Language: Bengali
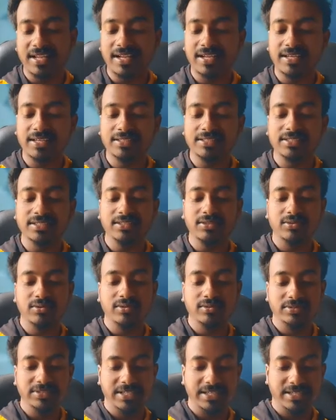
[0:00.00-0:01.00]
দাঁড়ায় আছে ও
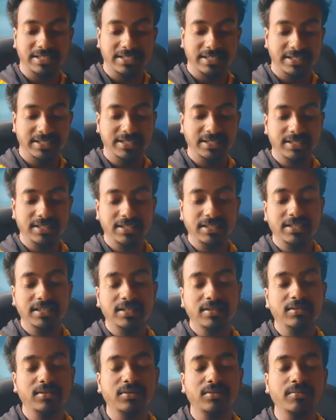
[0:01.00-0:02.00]
জায়গাটা
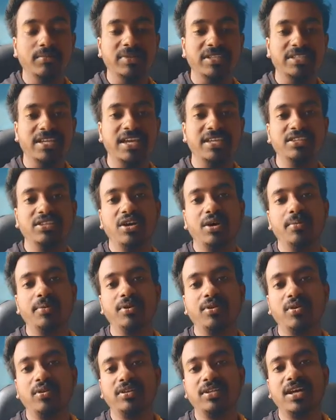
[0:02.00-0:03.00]
মিশাইতে হবে
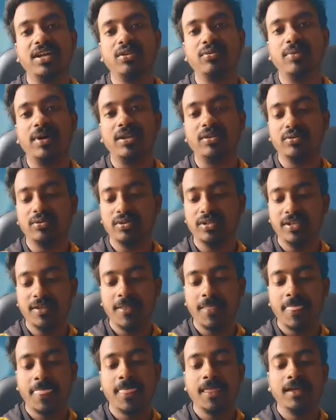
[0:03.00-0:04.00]
রঙটা আরও ভালো করে
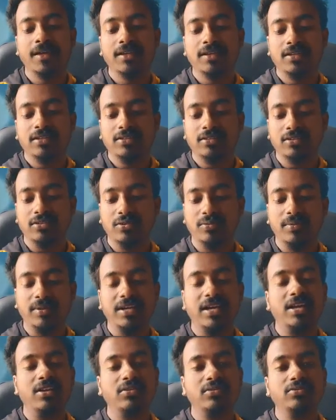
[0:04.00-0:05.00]
তোমাকে আরও